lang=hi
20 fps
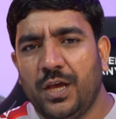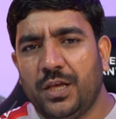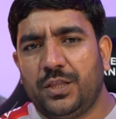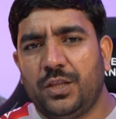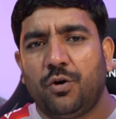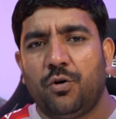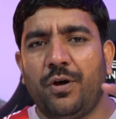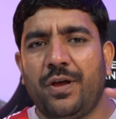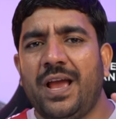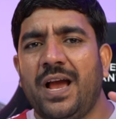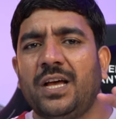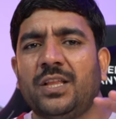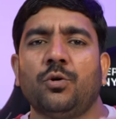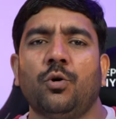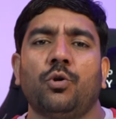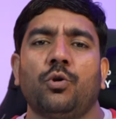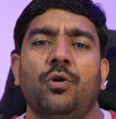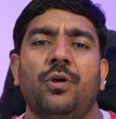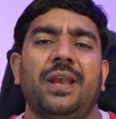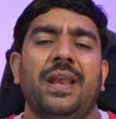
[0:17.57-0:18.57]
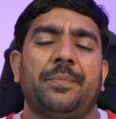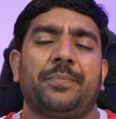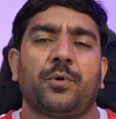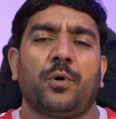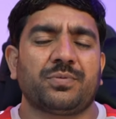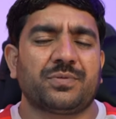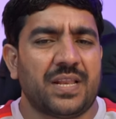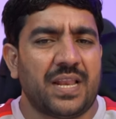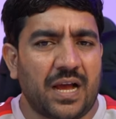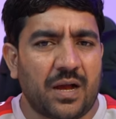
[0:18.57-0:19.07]
देखो यहाँ दोनों ही
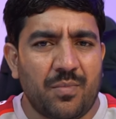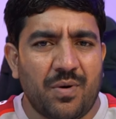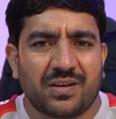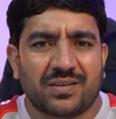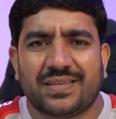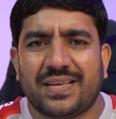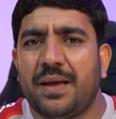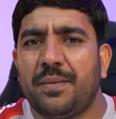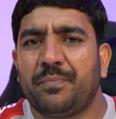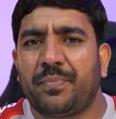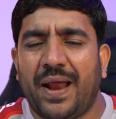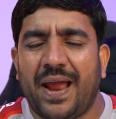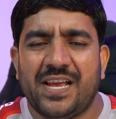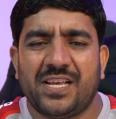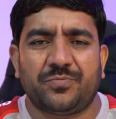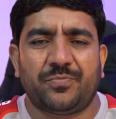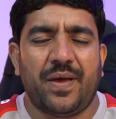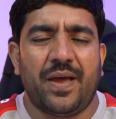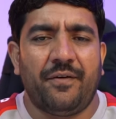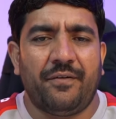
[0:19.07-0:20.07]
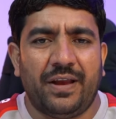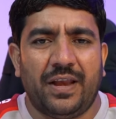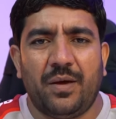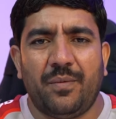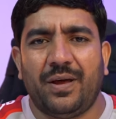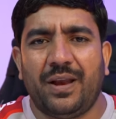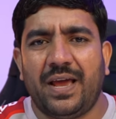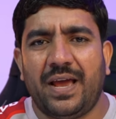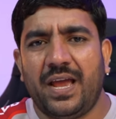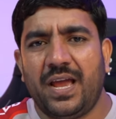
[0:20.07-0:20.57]
लैपटॉप्स लगभग सेम प्राइस पे
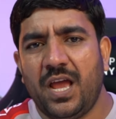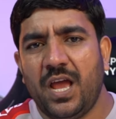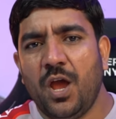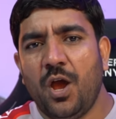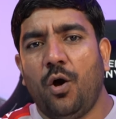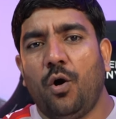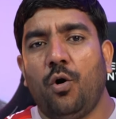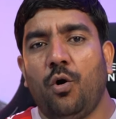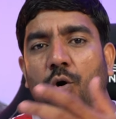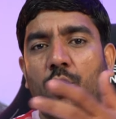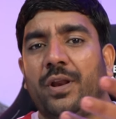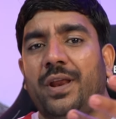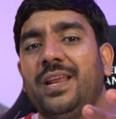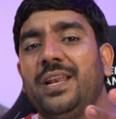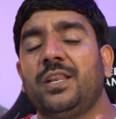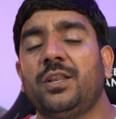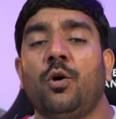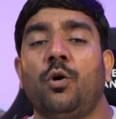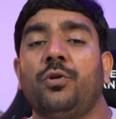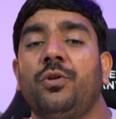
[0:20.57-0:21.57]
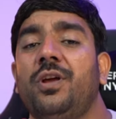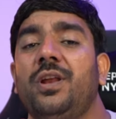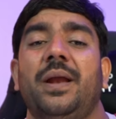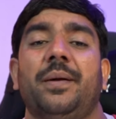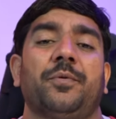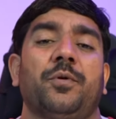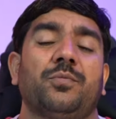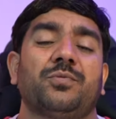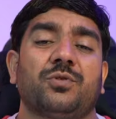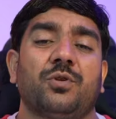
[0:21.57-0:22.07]
अवेलेबल हैं और इन दोनों ही
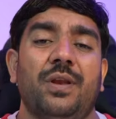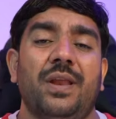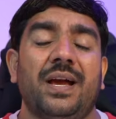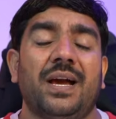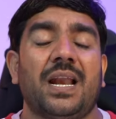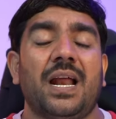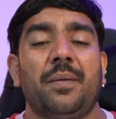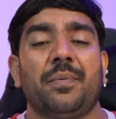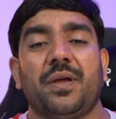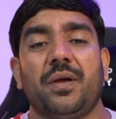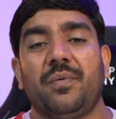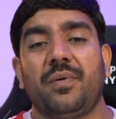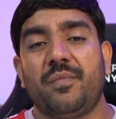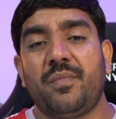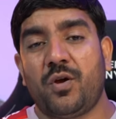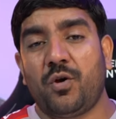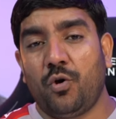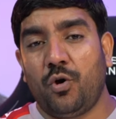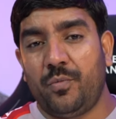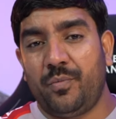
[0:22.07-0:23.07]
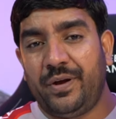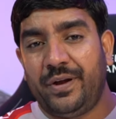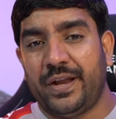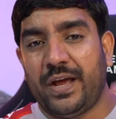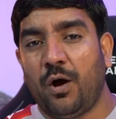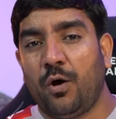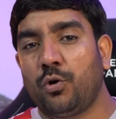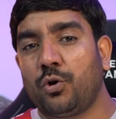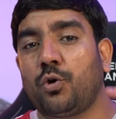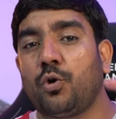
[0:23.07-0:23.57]
लैपटॉप्स को लेकर आपके मन में कोई भी
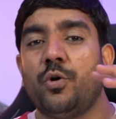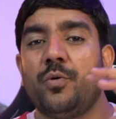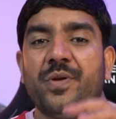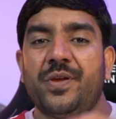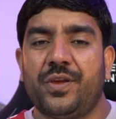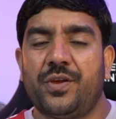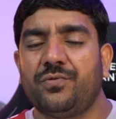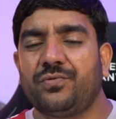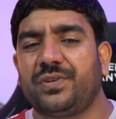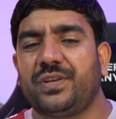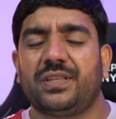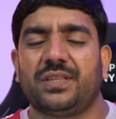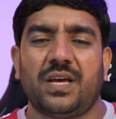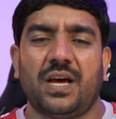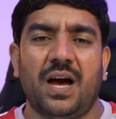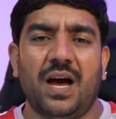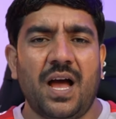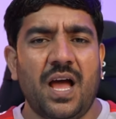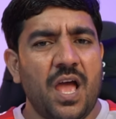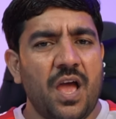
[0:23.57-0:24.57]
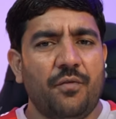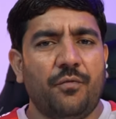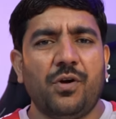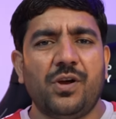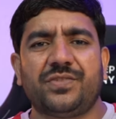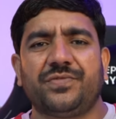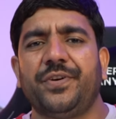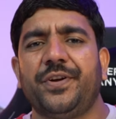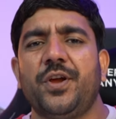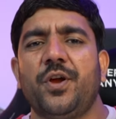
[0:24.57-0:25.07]
डाउट कोई भी क्वेश्चन था वो
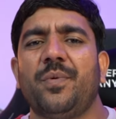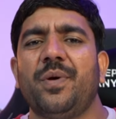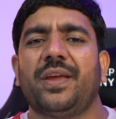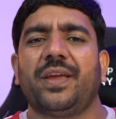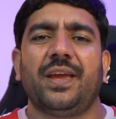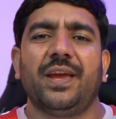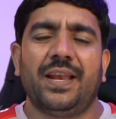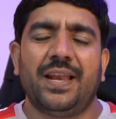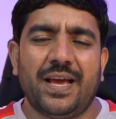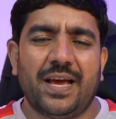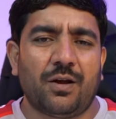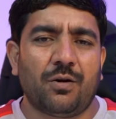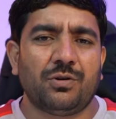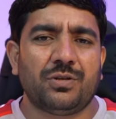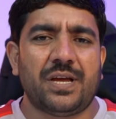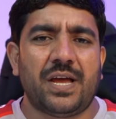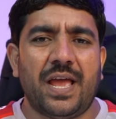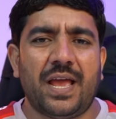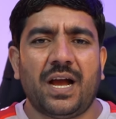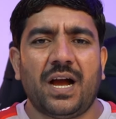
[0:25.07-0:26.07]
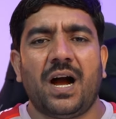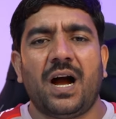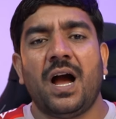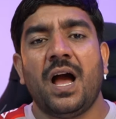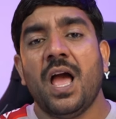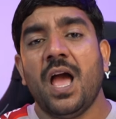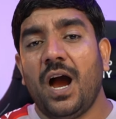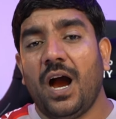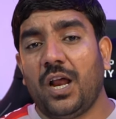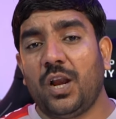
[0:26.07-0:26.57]
इस वीडियो में क्लियर हो जाएगा
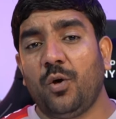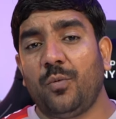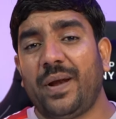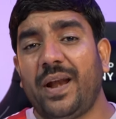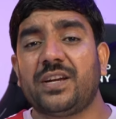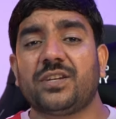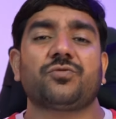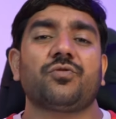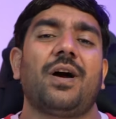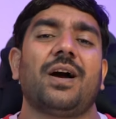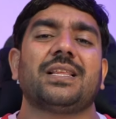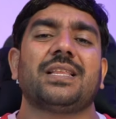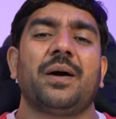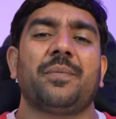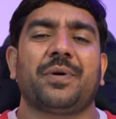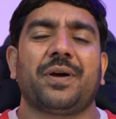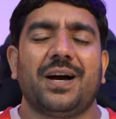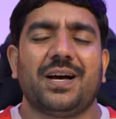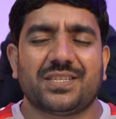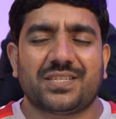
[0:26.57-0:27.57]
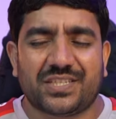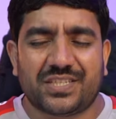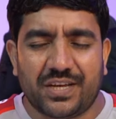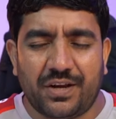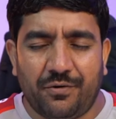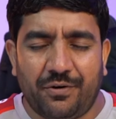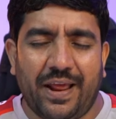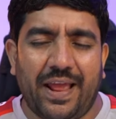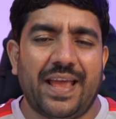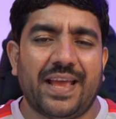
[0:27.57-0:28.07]
हेलो फ्रेंड्स स्वागत है आपका
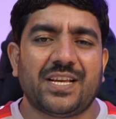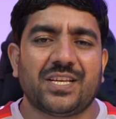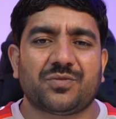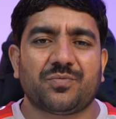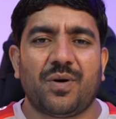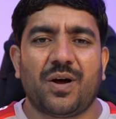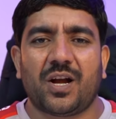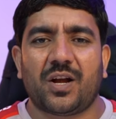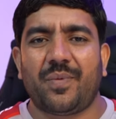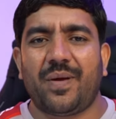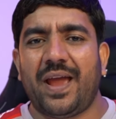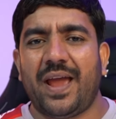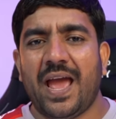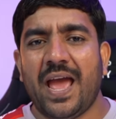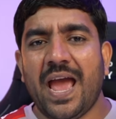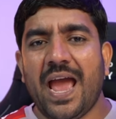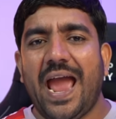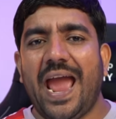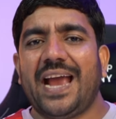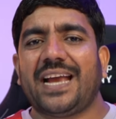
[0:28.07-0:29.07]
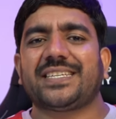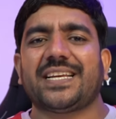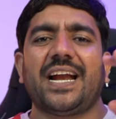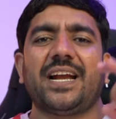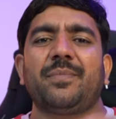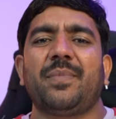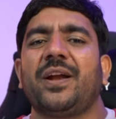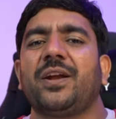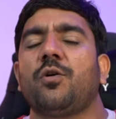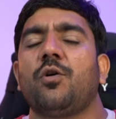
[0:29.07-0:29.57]
सेव स्मार्ट में
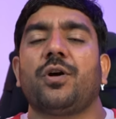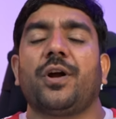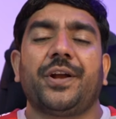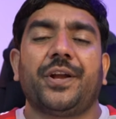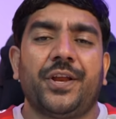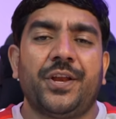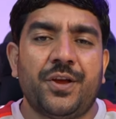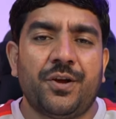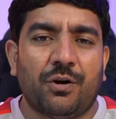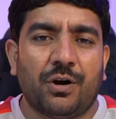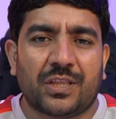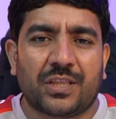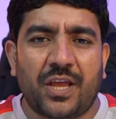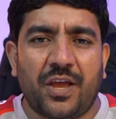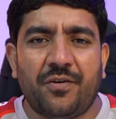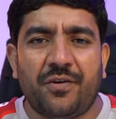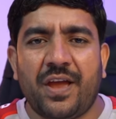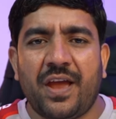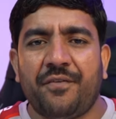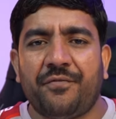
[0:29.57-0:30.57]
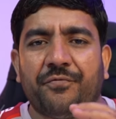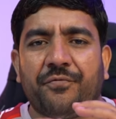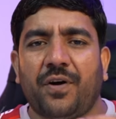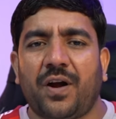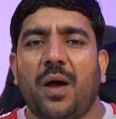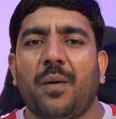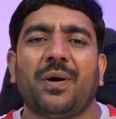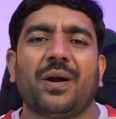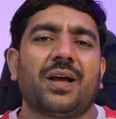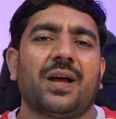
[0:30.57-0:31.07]
एक्साइटमेंट को कंटिन्यू करते हुए
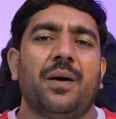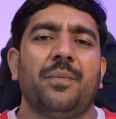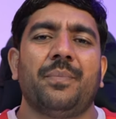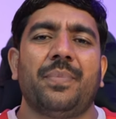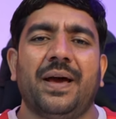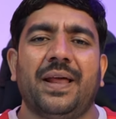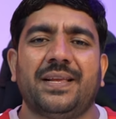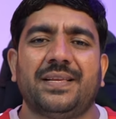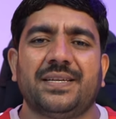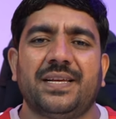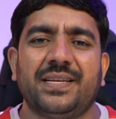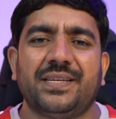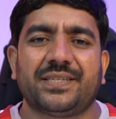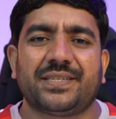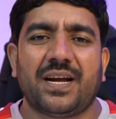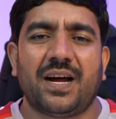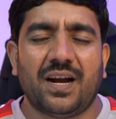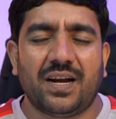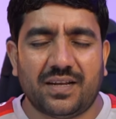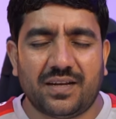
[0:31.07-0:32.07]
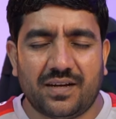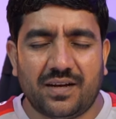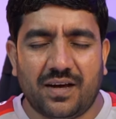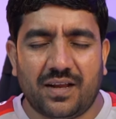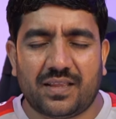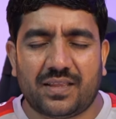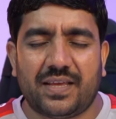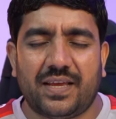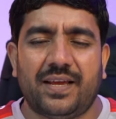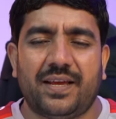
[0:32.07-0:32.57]
फटाफट कंपैरिजन स्टार्ट
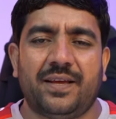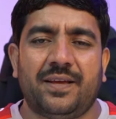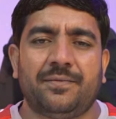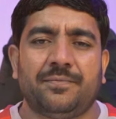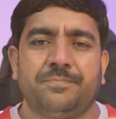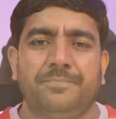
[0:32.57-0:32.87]
करते हैं